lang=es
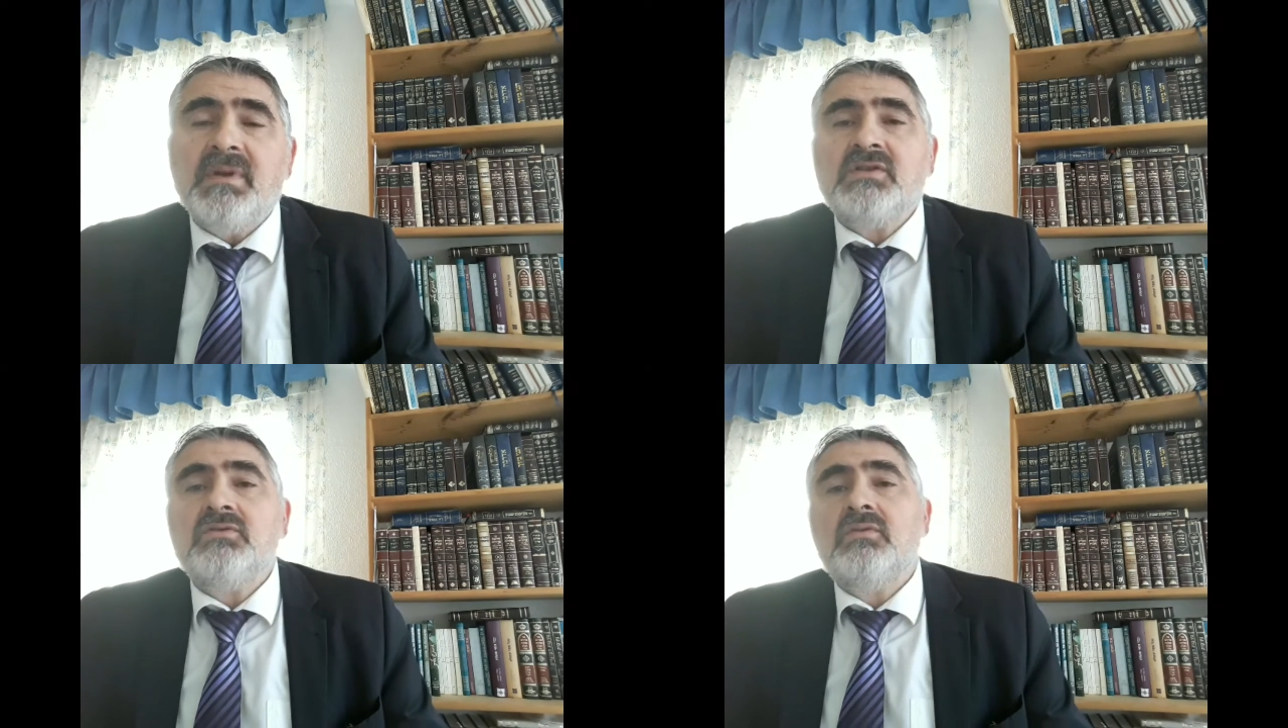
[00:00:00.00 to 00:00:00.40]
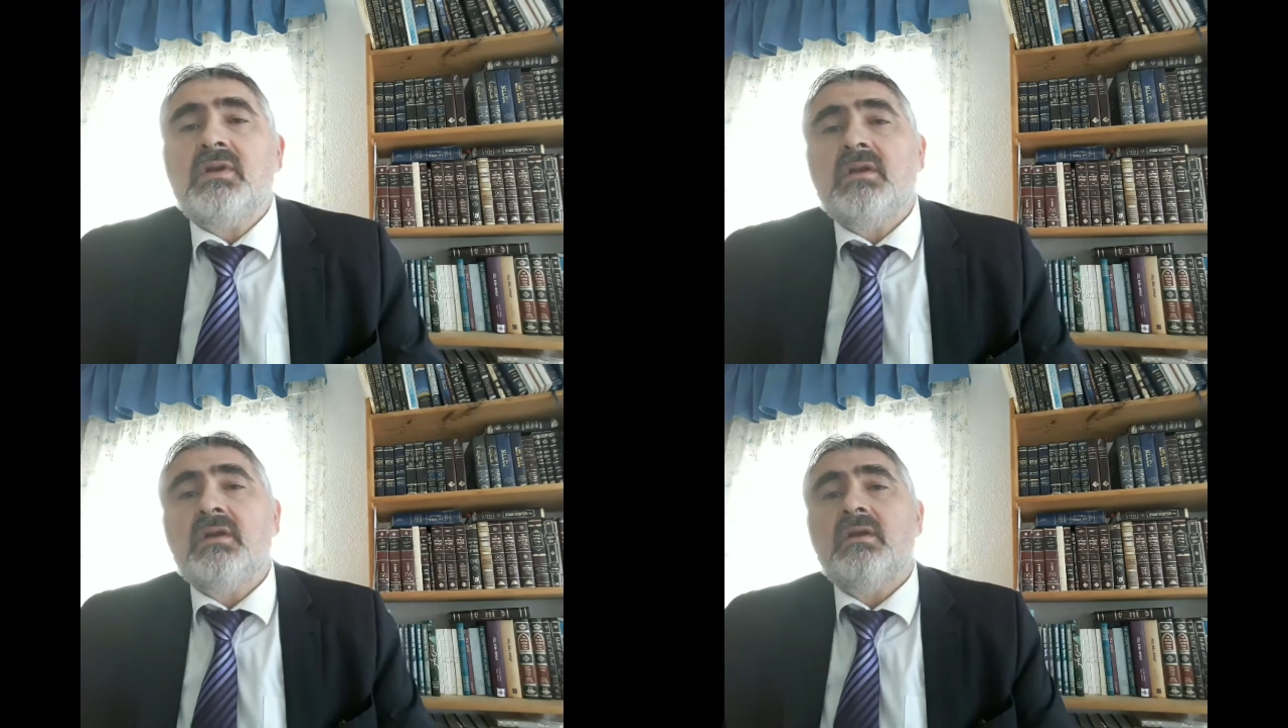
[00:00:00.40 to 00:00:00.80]

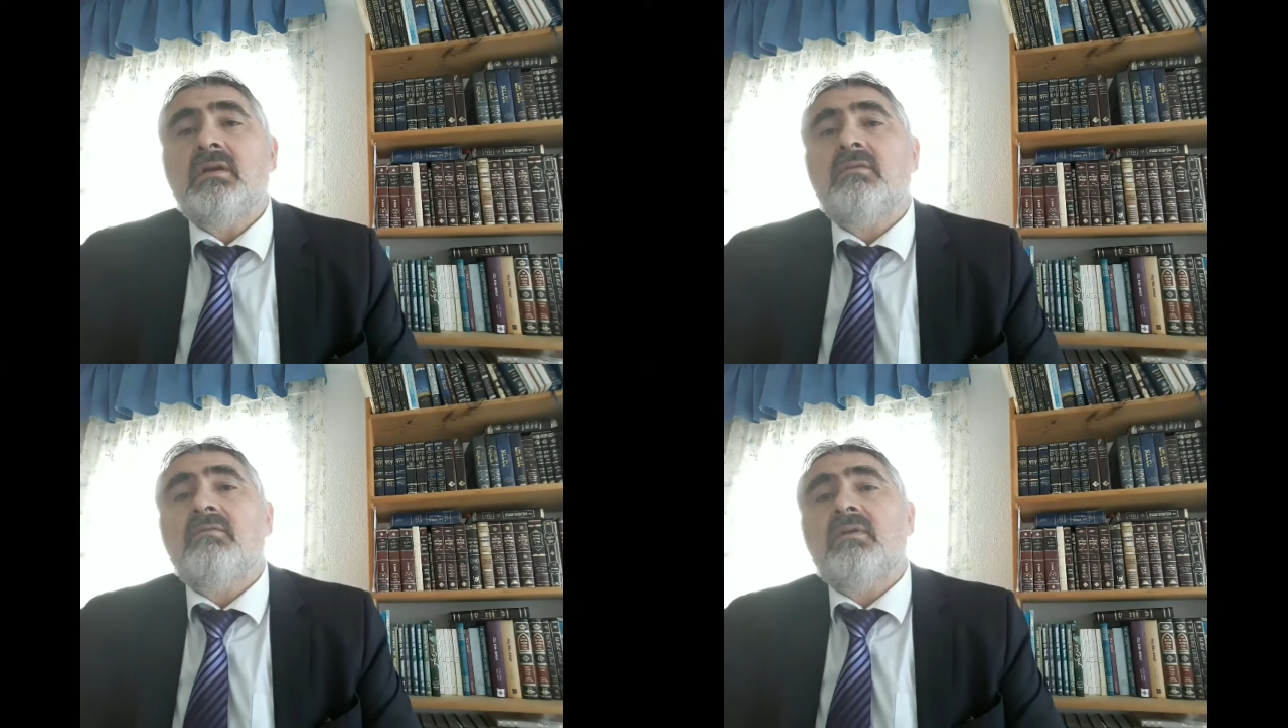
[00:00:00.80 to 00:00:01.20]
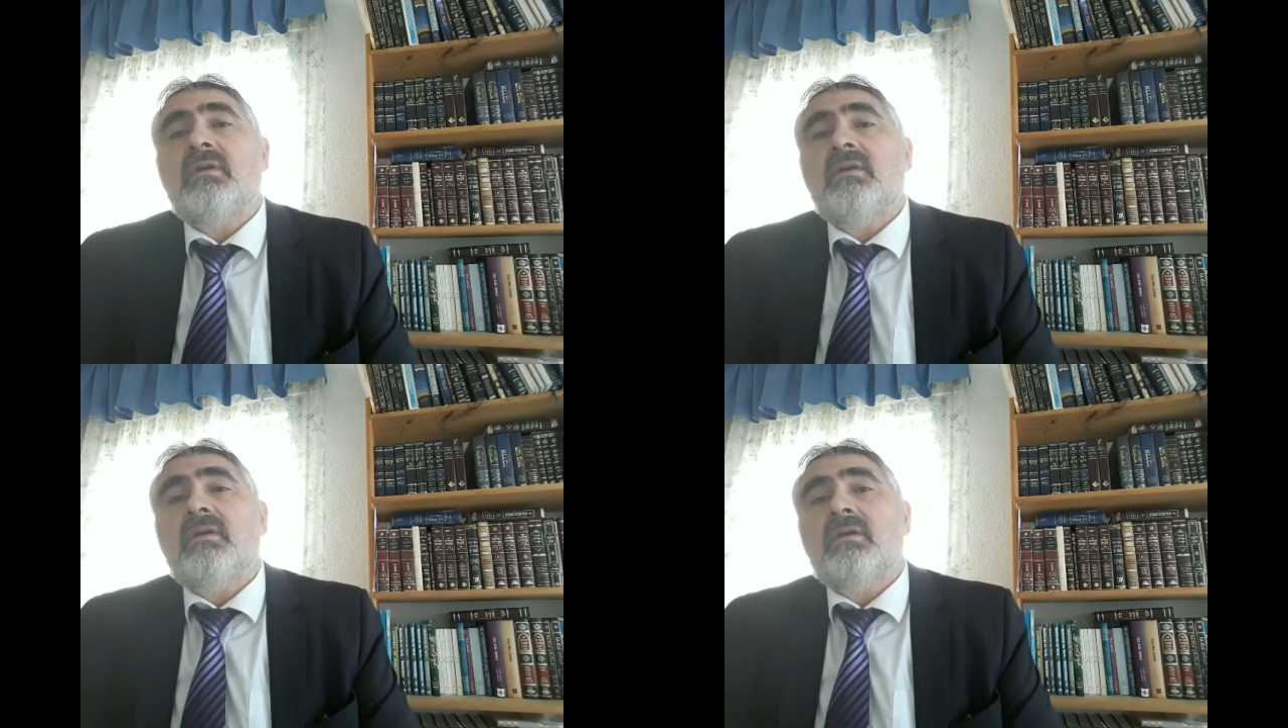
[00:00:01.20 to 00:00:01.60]
pasuk eh,
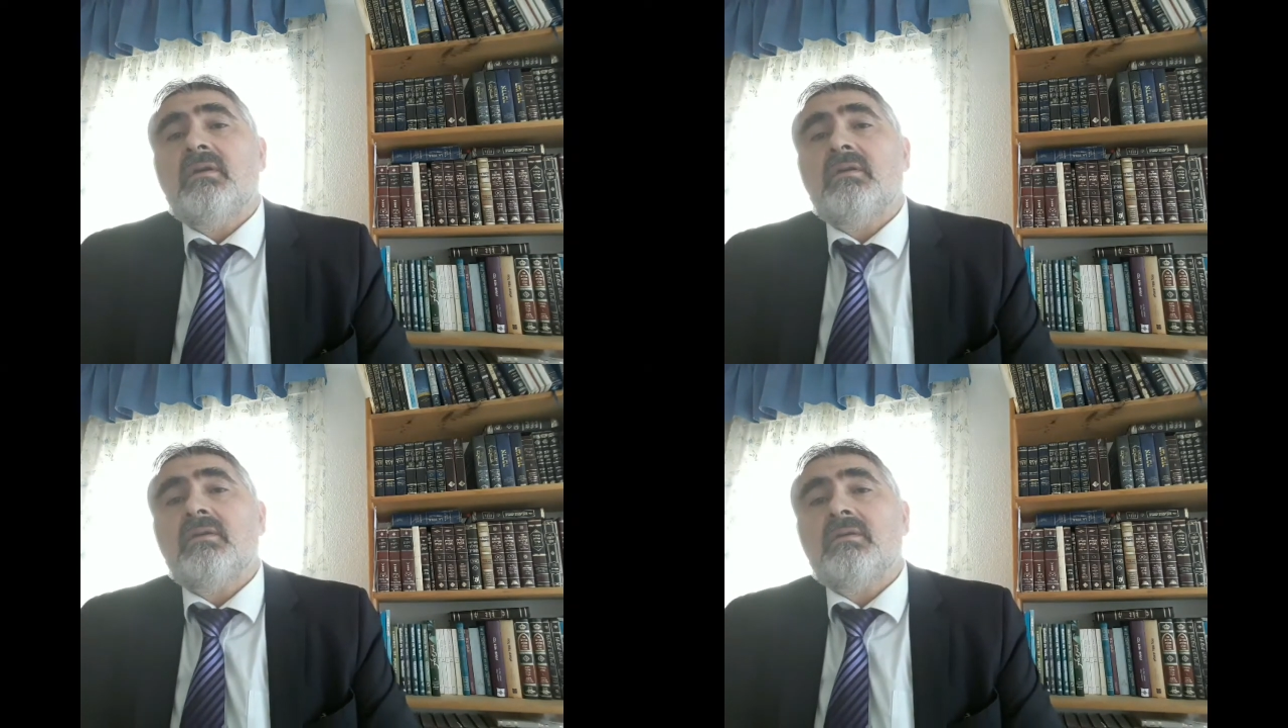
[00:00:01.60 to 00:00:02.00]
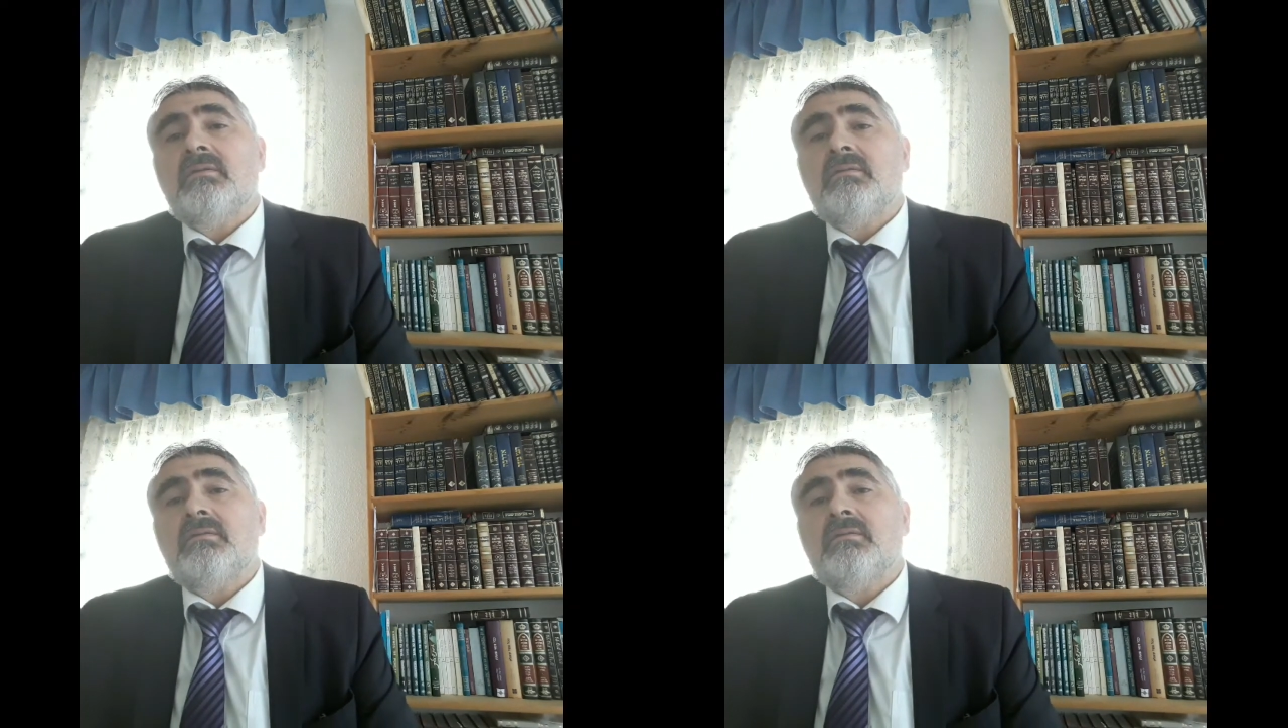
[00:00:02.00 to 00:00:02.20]
eh,